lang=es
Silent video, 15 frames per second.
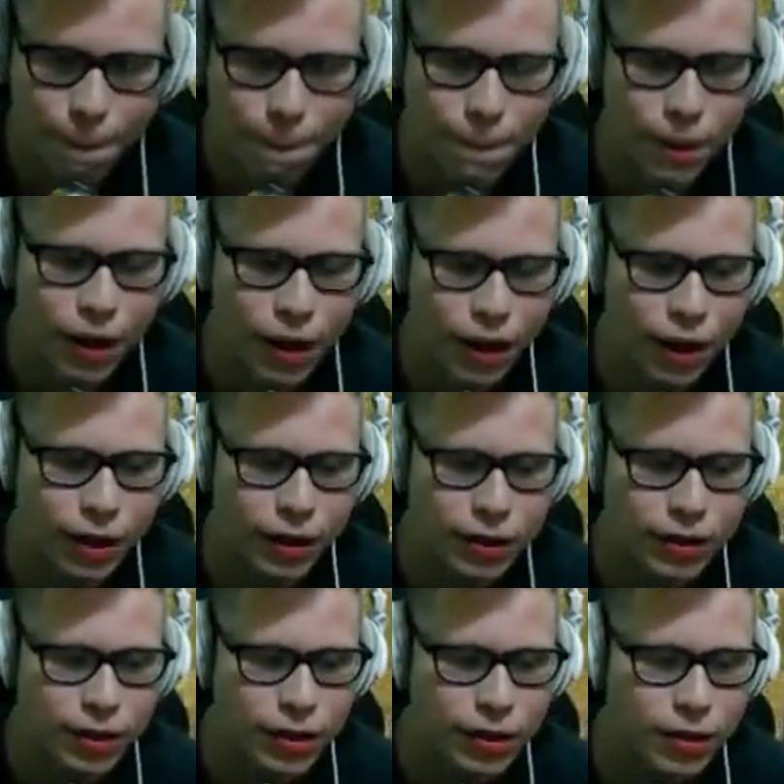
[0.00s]
Ok, quedan
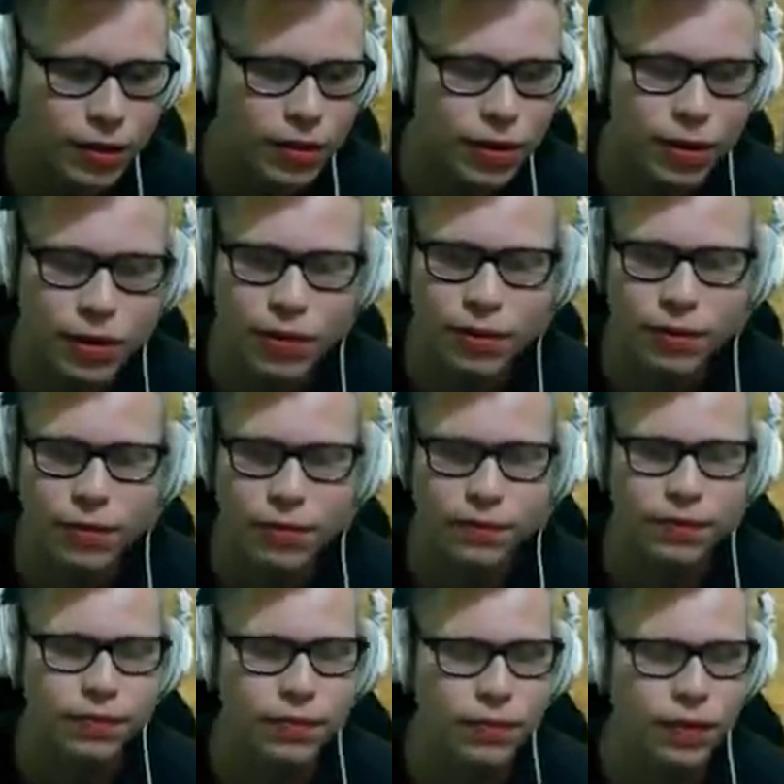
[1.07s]
17, güey.
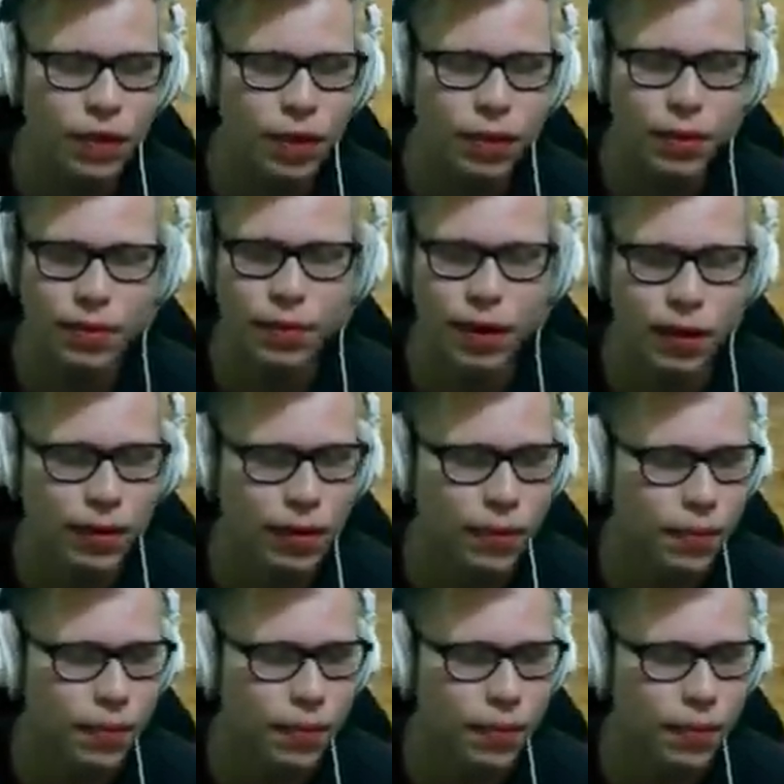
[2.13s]
vamos mal, güey.